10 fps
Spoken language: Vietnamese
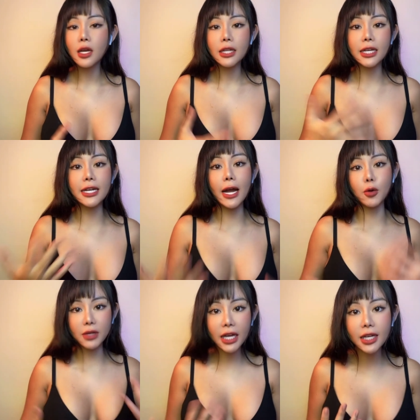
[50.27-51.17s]
thì
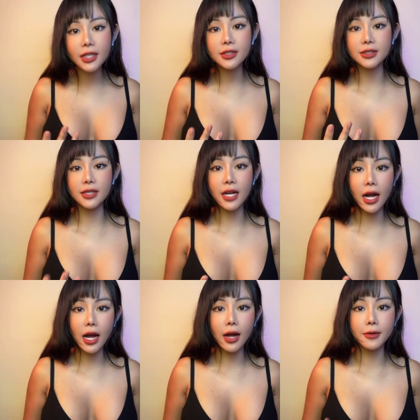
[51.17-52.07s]
đầu tiên
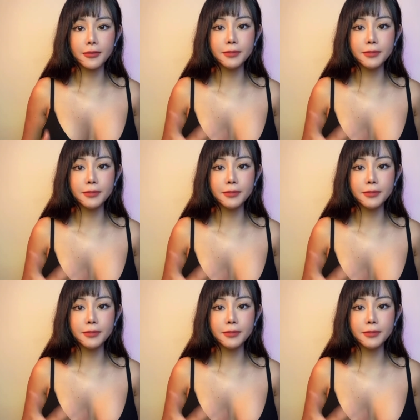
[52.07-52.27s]
à,